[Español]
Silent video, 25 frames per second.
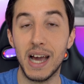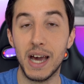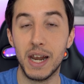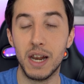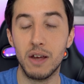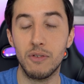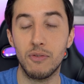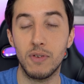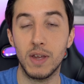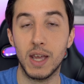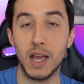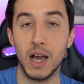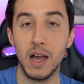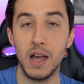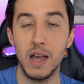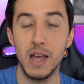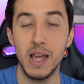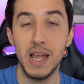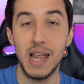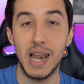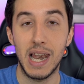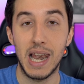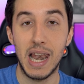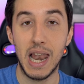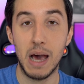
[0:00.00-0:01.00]
gráfica,
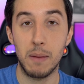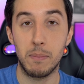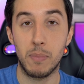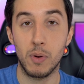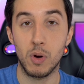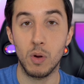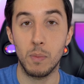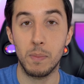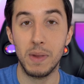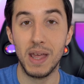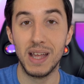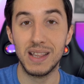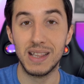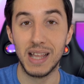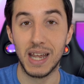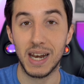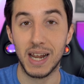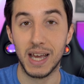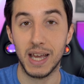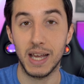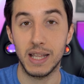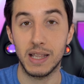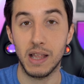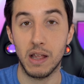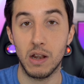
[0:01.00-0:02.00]
la propia
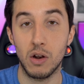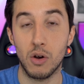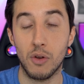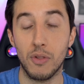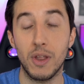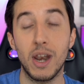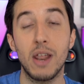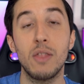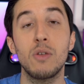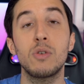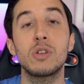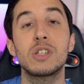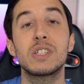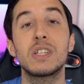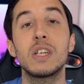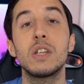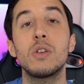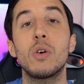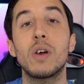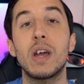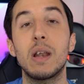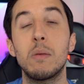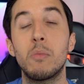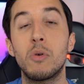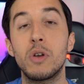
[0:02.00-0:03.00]
tarjeta del ordenador,
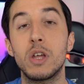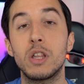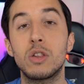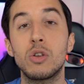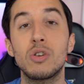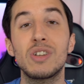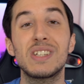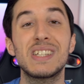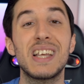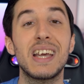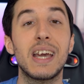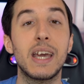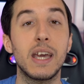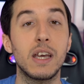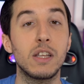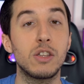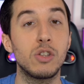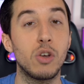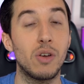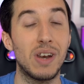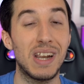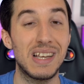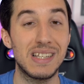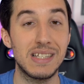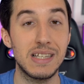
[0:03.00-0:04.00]
sino que el monitor se
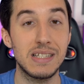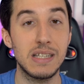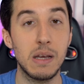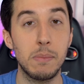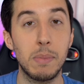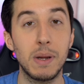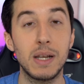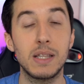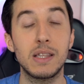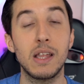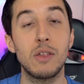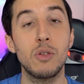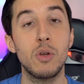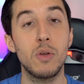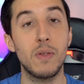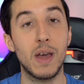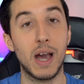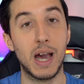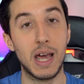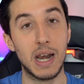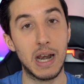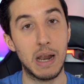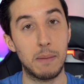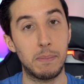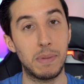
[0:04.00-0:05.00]
gestionase ese apartado y
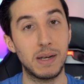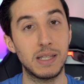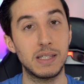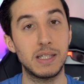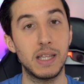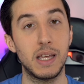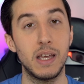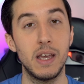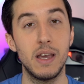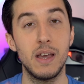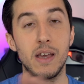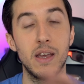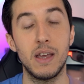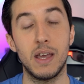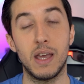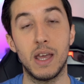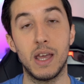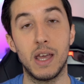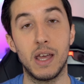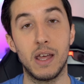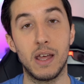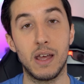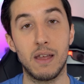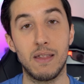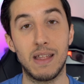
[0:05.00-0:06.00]
dejar la parte eh,